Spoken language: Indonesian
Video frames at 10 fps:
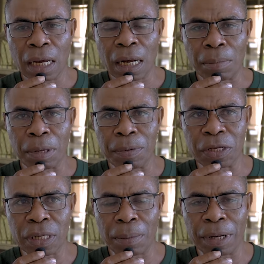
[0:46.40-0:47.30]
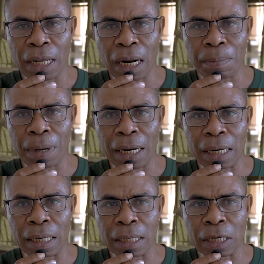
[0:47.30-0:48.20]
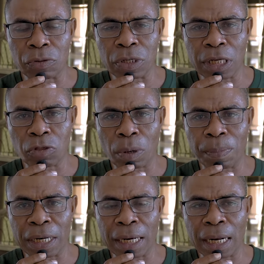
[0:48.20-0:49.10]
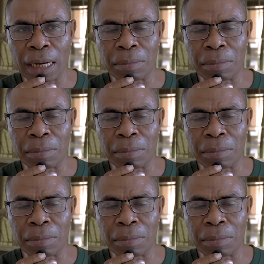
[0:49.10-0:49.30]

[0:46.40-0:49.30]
kami bisa menerapkan itu di satuan pendidikan